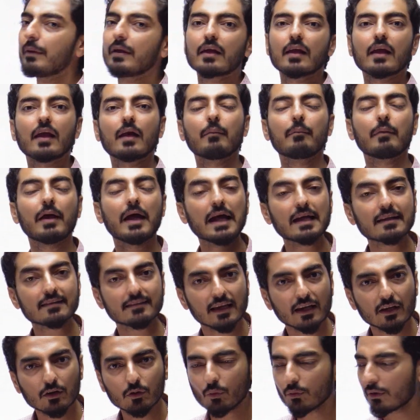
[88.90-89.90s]
की हम एस एन
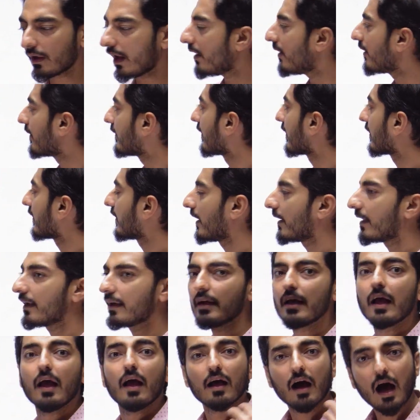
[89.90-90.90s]
को क्या लिख सकते हैं
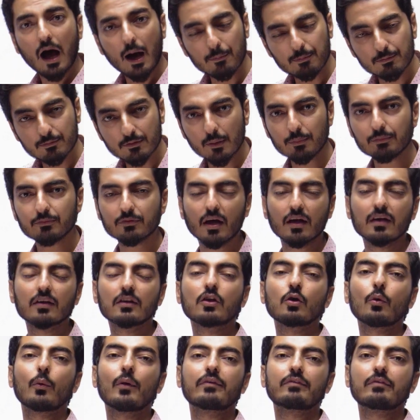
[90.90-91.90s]
आप सब जानते हो
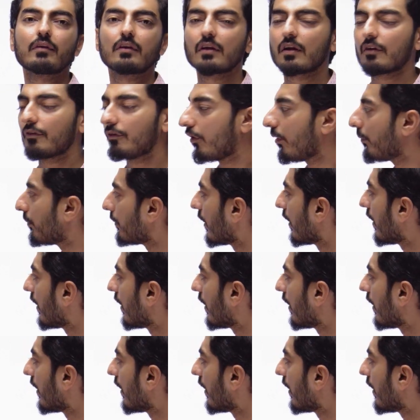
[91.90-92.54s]
एस एन का फॉर्मूला